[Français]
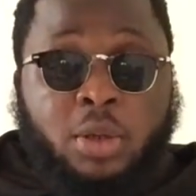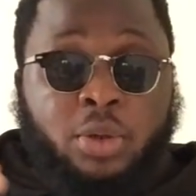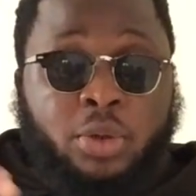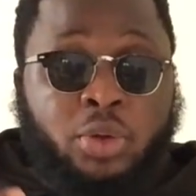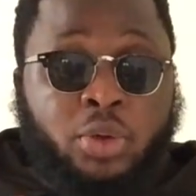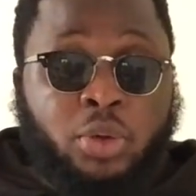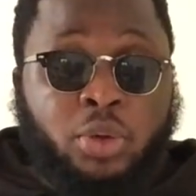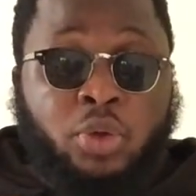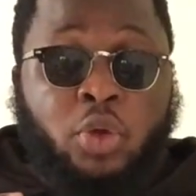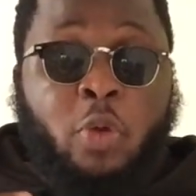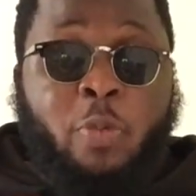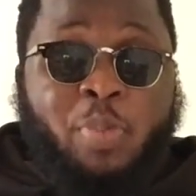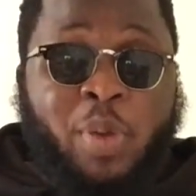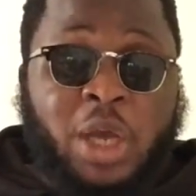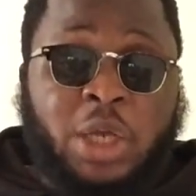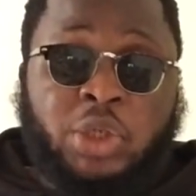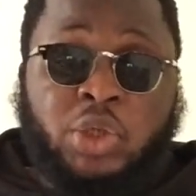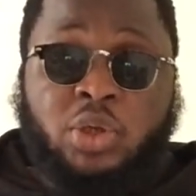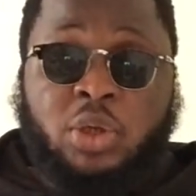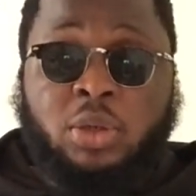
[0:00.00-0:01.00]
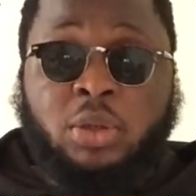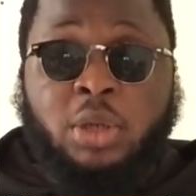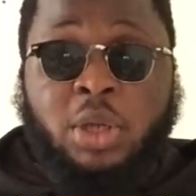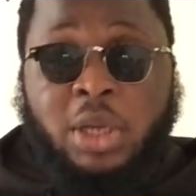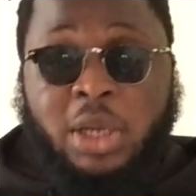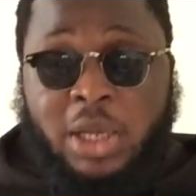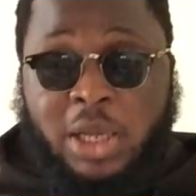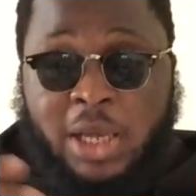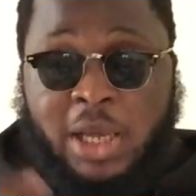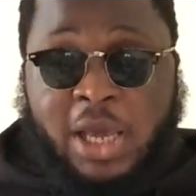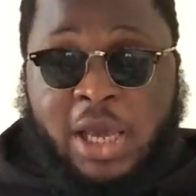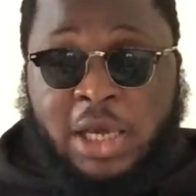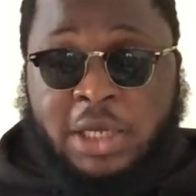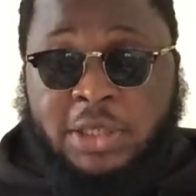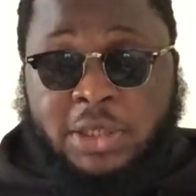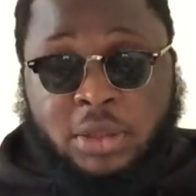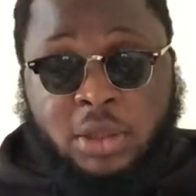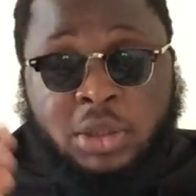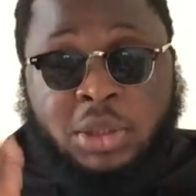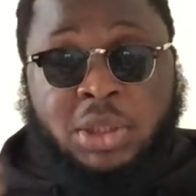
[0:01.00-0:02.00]
de, personnes
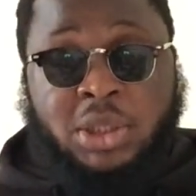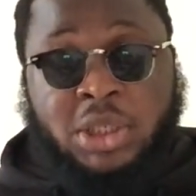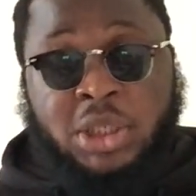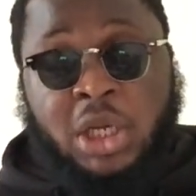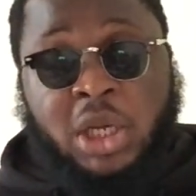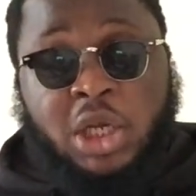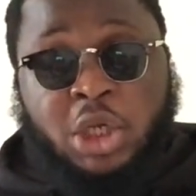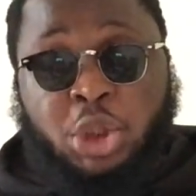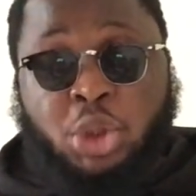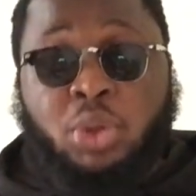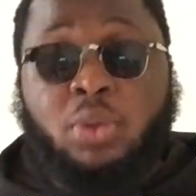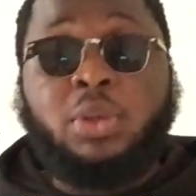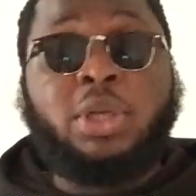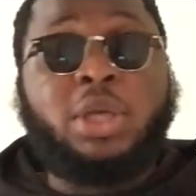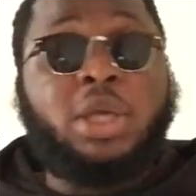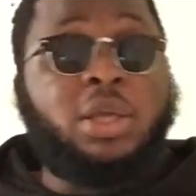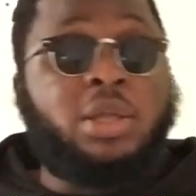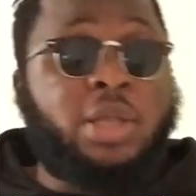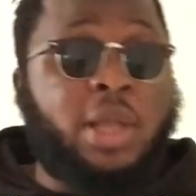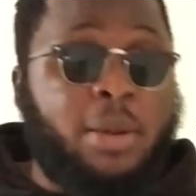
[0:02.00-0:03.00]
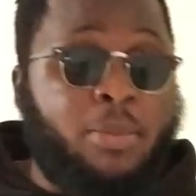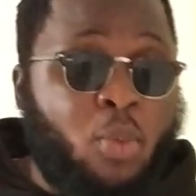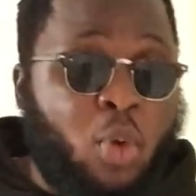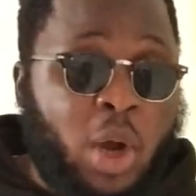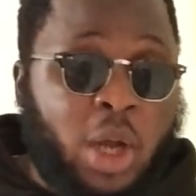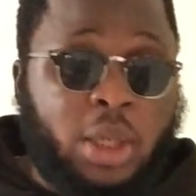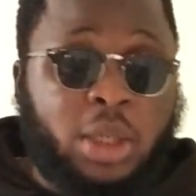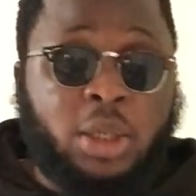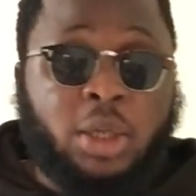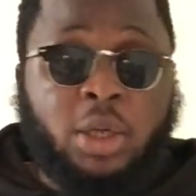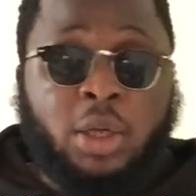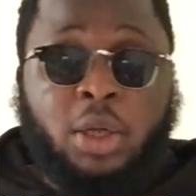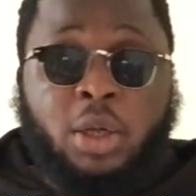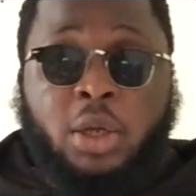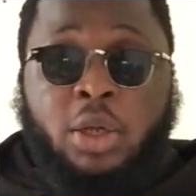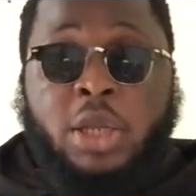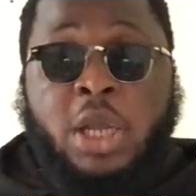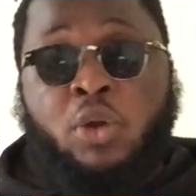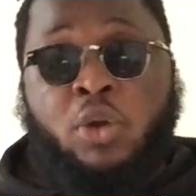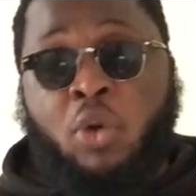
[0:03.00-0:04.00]
ex-gilets jaunes qui témoignent
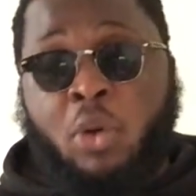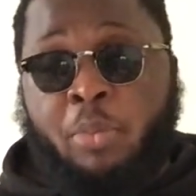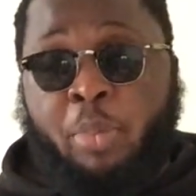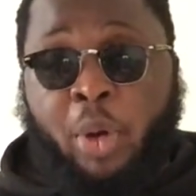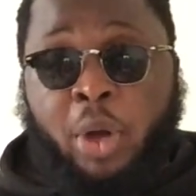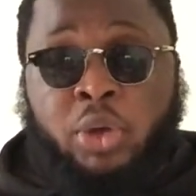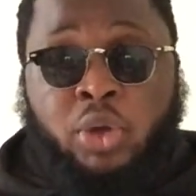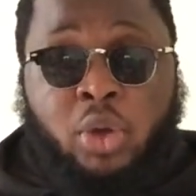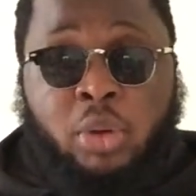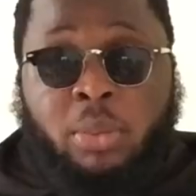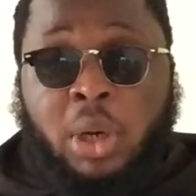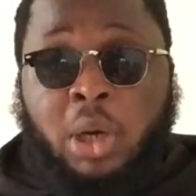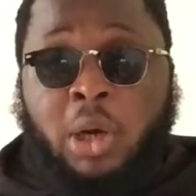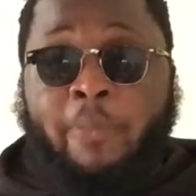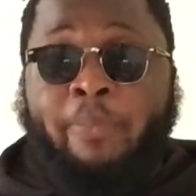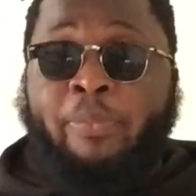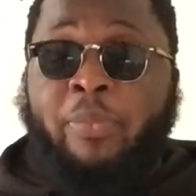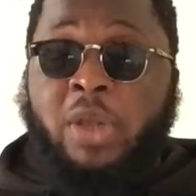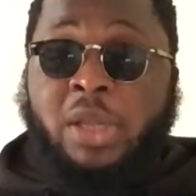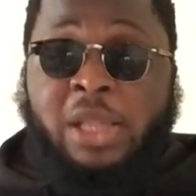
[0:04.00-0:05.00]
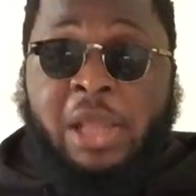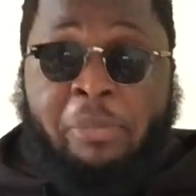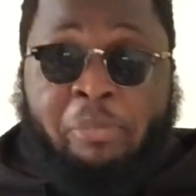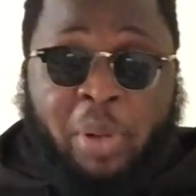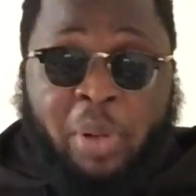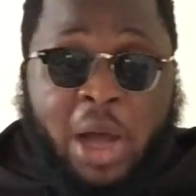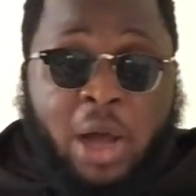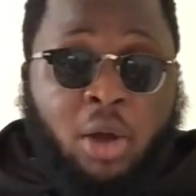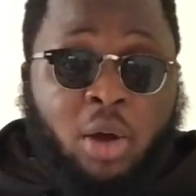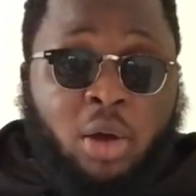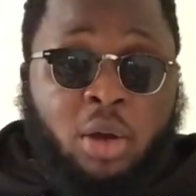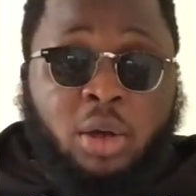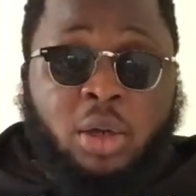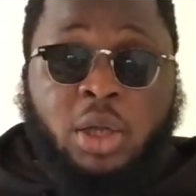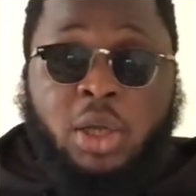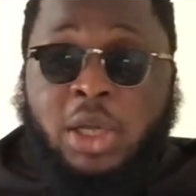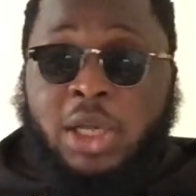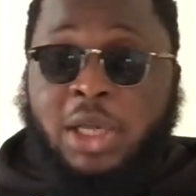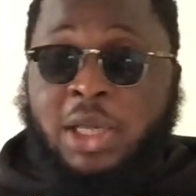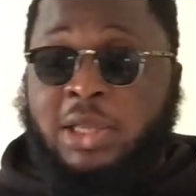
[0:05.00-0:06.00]
des comportements, des paroles
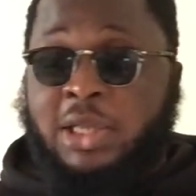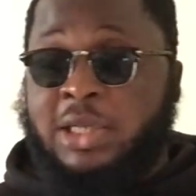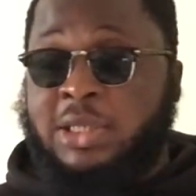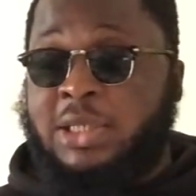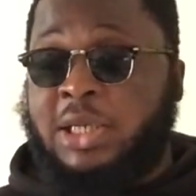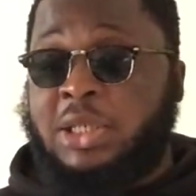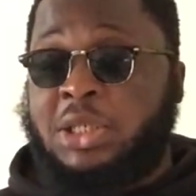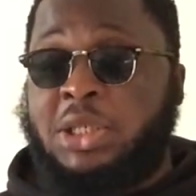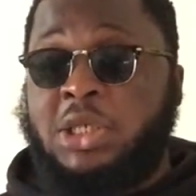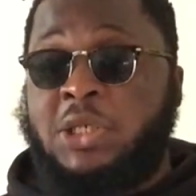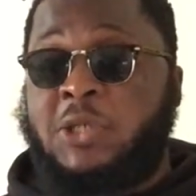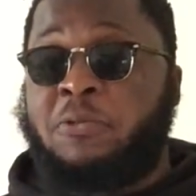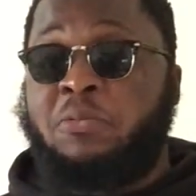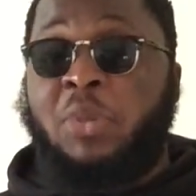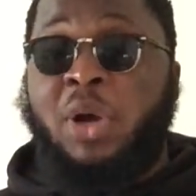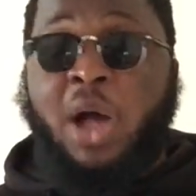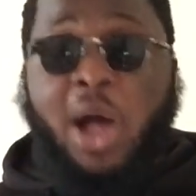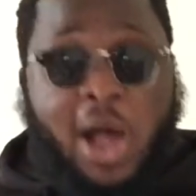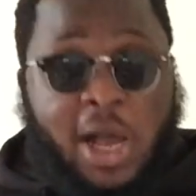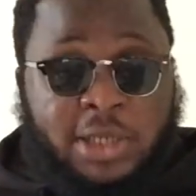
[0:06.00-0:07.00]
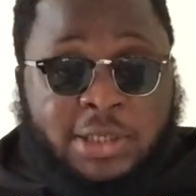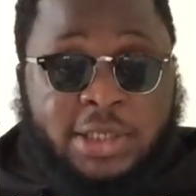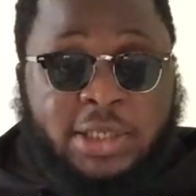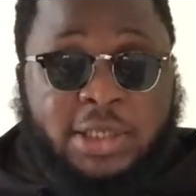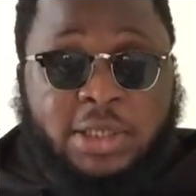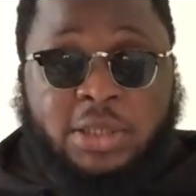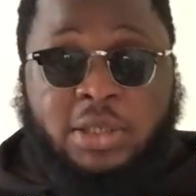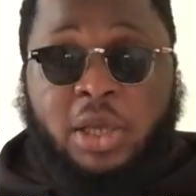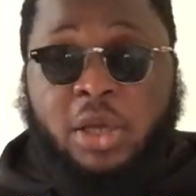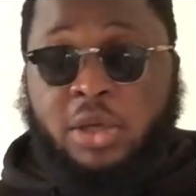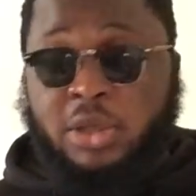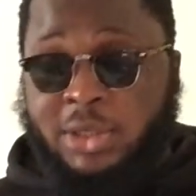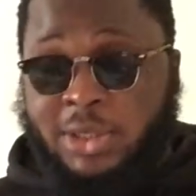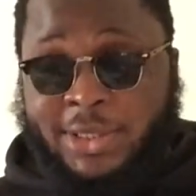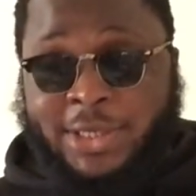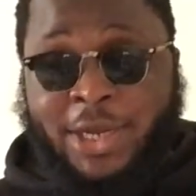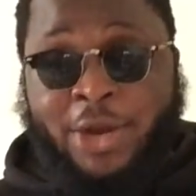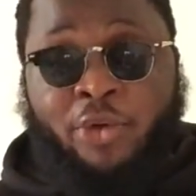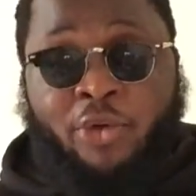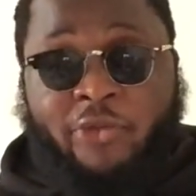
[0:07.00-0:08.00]
et des agissements racistes,
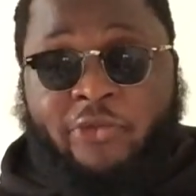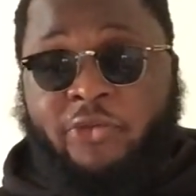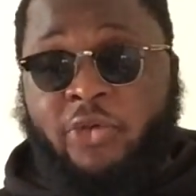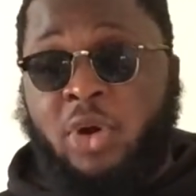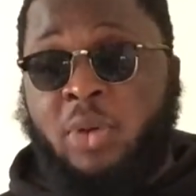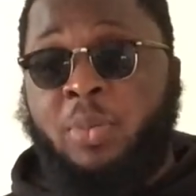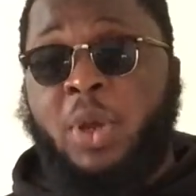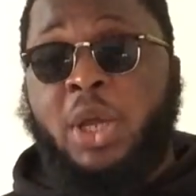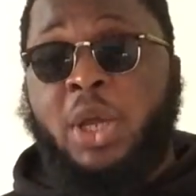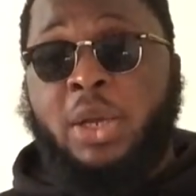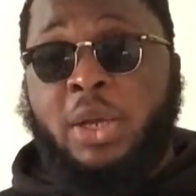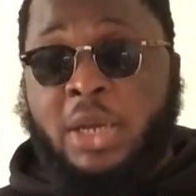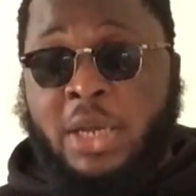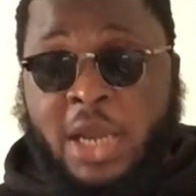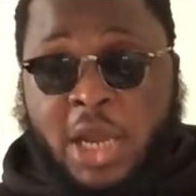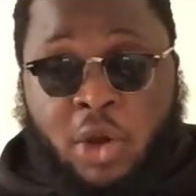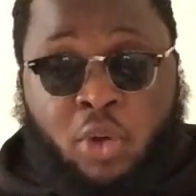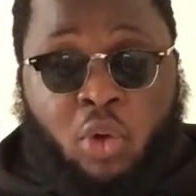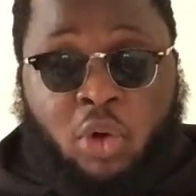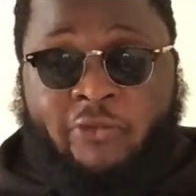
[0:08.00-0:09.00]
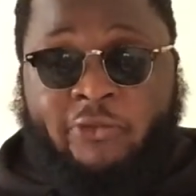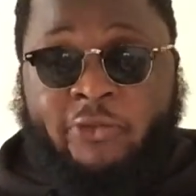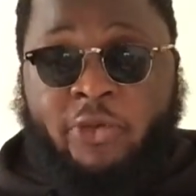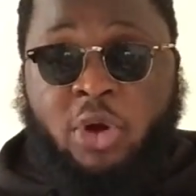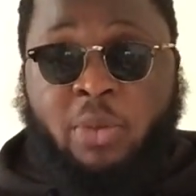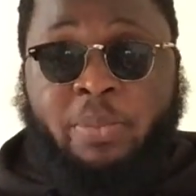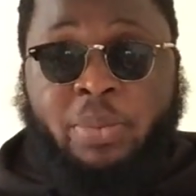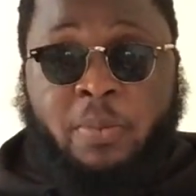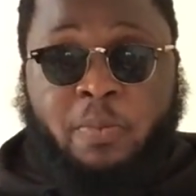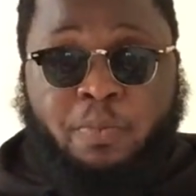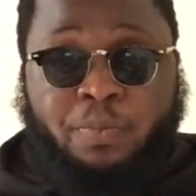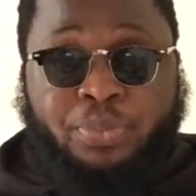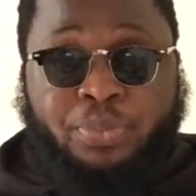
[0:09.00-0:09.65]
xénophobes, négrophobes